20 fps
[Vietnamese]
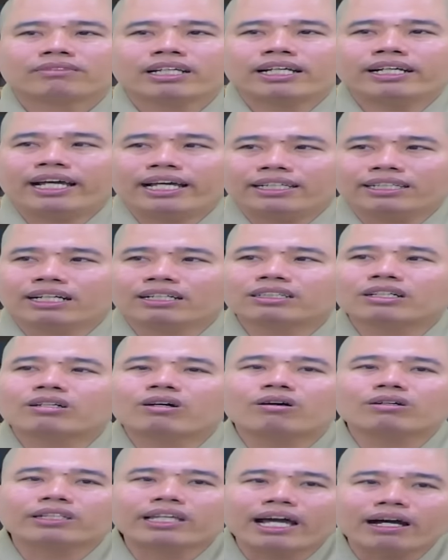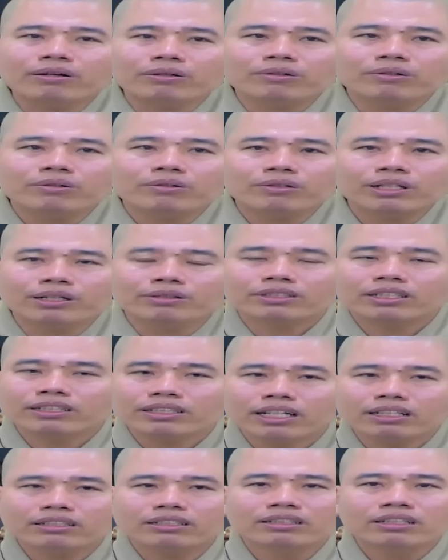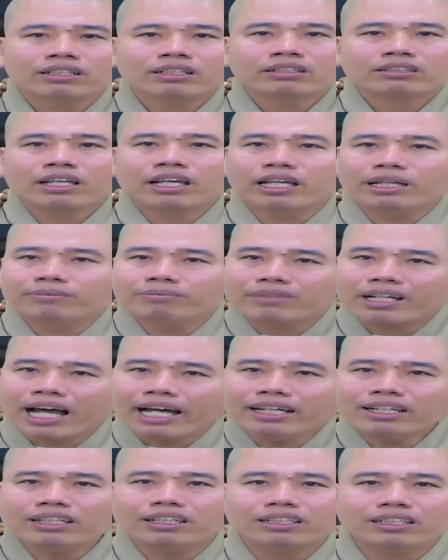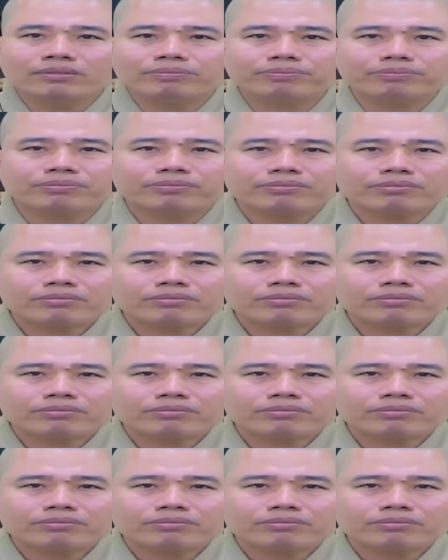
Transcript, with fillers: để gầy dựng cho con cháu điều thứ nhất thêm cái nữa